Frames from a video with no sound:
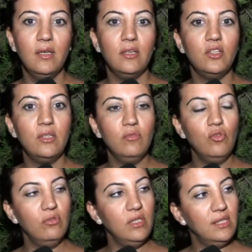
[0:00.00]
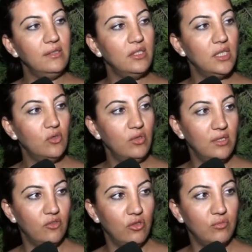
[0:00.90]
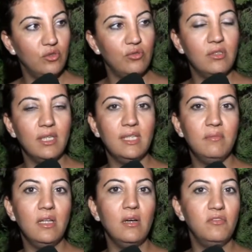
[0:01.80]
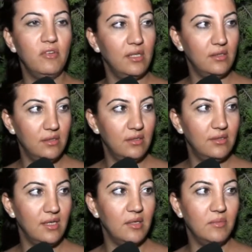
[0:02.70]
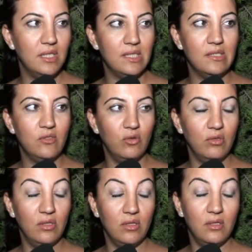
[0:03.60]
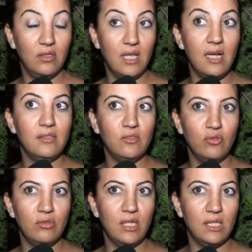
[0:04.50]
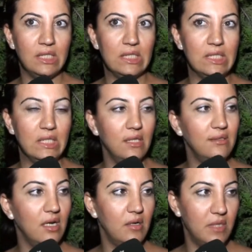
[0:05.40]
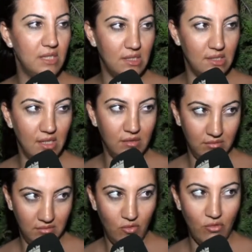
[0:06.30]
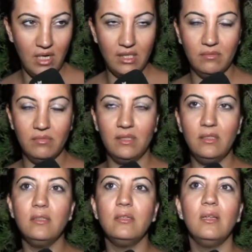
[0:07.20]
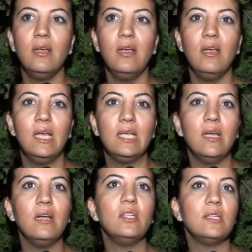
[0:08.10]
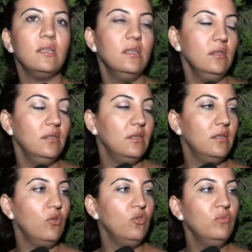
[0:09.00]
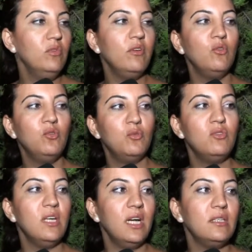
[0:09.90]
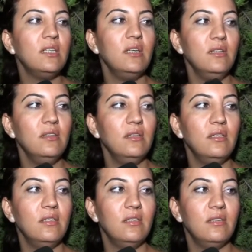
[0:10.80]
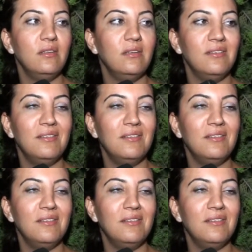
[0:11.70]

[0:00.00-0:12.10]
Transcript: Şimdi onlara teşekkür ediyorum. Çünkü hani bir laf vardır. Terbiyenizi so- e, nereden öğrendiniz diye. terbiyesizden öğrendim denir. Gerçekten e, olumlu ve olumsuz her şeyin e,